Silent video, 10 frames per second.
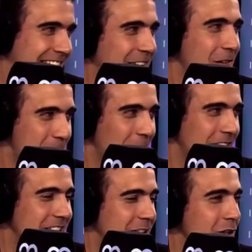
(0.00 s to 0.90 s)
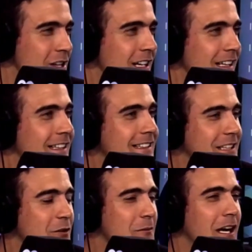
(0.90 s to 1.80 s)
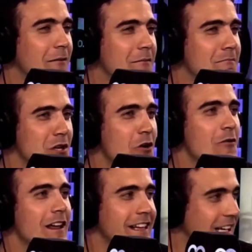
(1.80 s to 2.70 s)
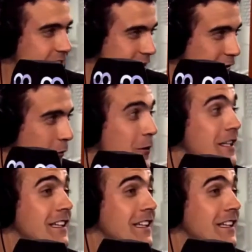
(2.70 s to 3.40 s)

cómo es político, ¿Eh? dijo, mira, mi obra de arte favorita